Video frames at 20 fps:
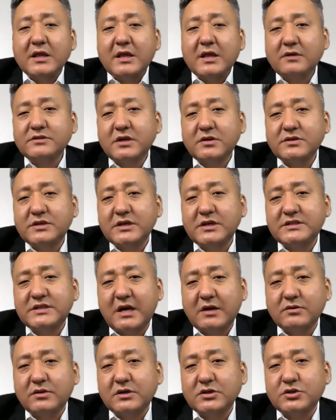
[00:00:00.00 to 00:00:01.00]
梁小姐
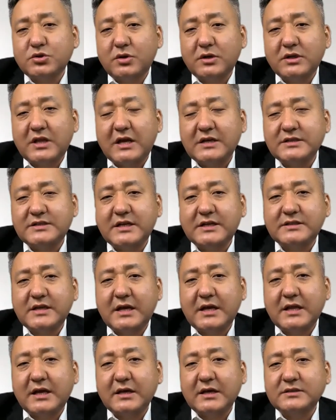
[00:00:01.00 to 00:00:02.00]
讲呢，说她现
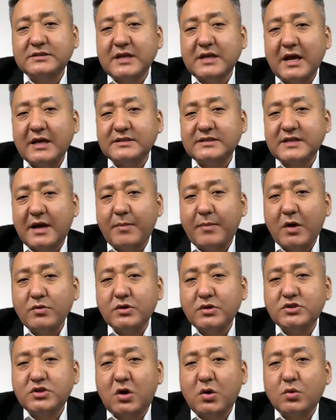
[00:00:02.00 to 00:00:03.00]
在呢在家忙
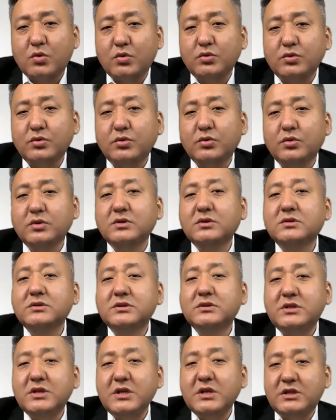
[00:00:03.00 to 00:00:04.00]
于照顾
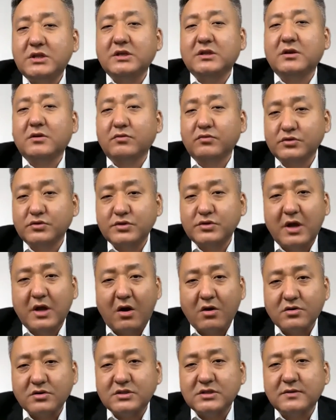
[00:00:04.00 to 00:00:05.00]
弟弟的五岁
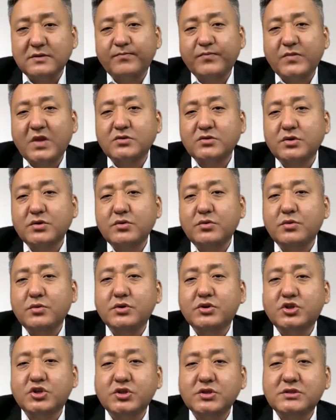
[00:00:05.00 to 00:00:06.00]
儿子。她说，用
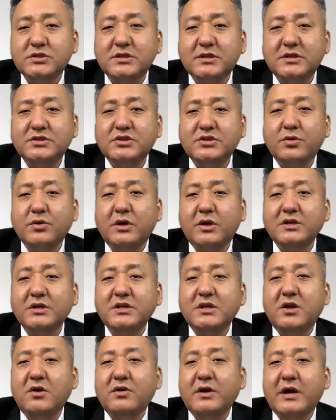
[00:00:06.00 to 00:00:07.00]
于侄子的教育和
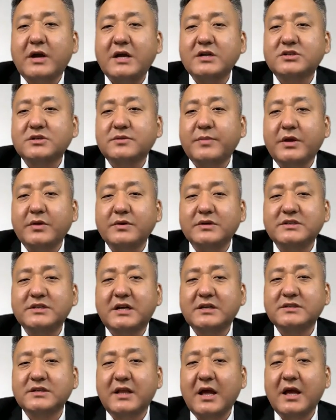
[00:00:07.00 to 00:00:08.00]
医疗开支，每月
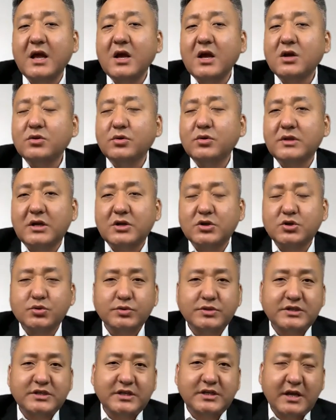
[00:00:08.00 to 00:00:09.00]
加起来多达
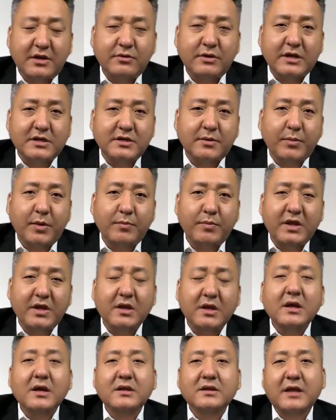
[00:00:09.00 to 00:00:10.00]
数千元人民
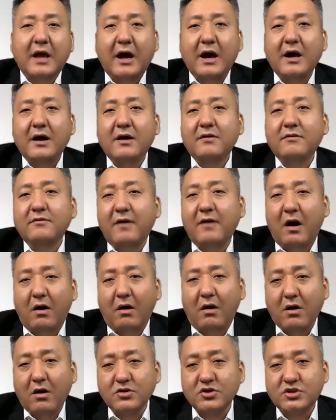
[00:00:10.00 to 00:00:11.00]
币，她
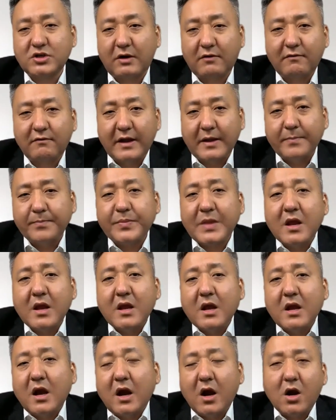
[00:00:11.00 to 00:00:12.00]
望而生畏。
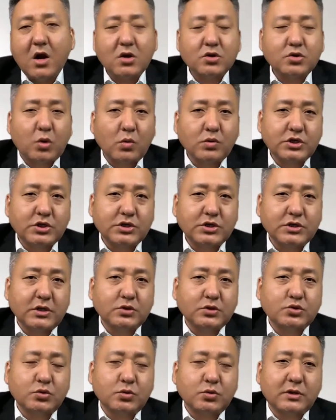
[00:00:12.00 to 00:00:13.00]
而同时
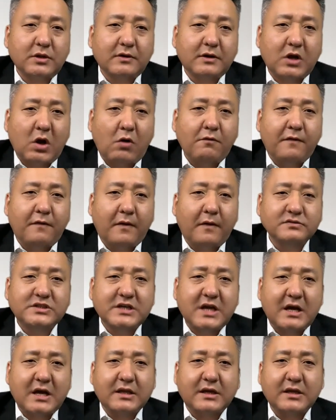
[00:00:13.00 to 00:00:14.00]
呢，中国的高房
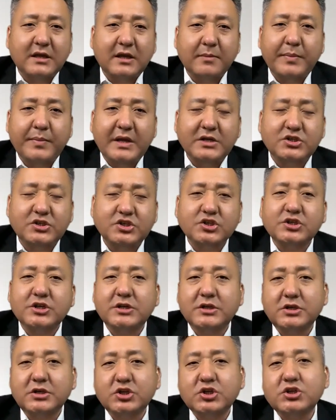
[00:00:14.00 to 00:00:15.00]
价呢，也被指
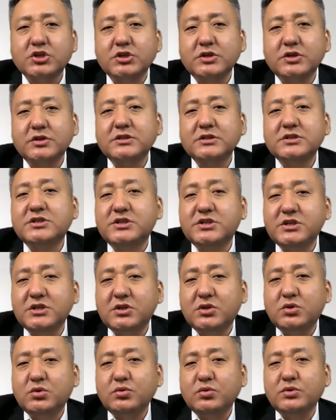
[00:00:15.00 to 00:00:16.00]
称的是
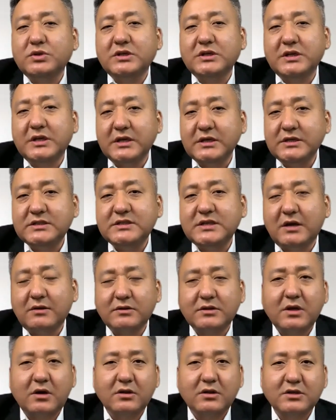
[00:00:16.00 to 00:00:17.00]
极度的影响
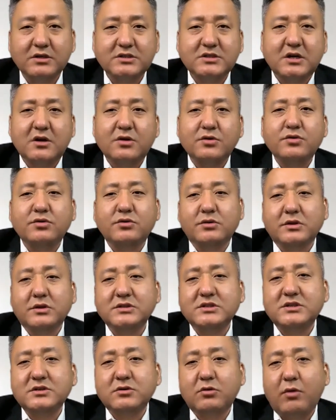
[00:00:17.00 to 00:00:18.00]
到了生儿育女
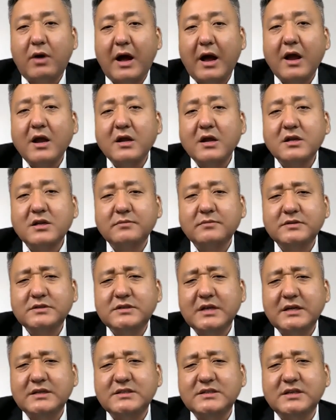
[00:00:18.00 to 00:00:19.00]
的计划。人们
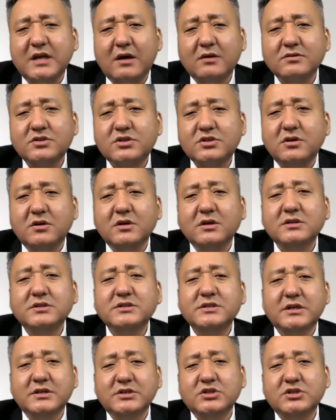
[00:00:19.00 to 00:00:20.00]
在想，这
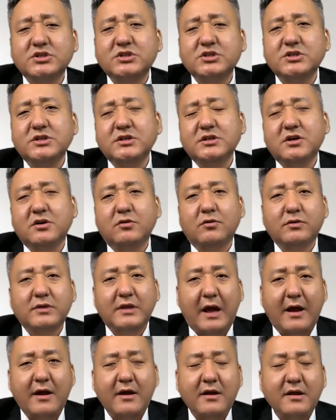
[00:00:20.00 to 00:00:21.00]
简直是一个
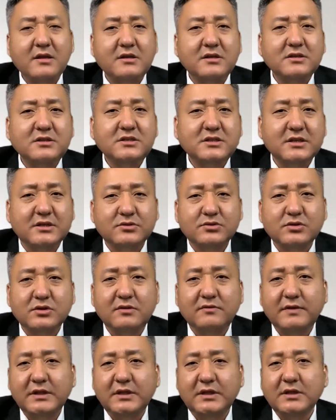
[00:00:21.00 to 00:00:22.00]
难以解决
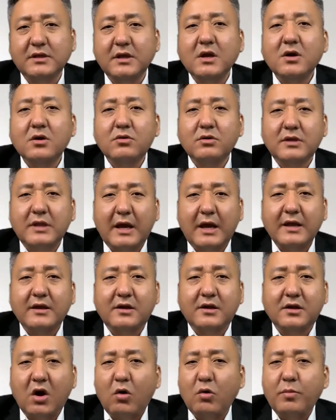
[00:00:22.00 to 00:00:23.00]
的问题，或难以
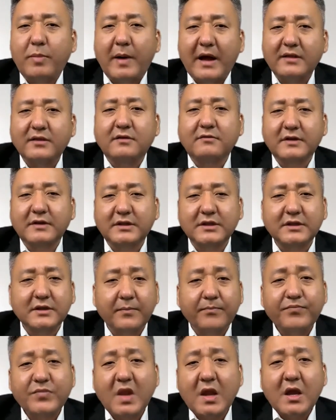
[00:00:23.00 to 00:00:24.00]
高攀的问题。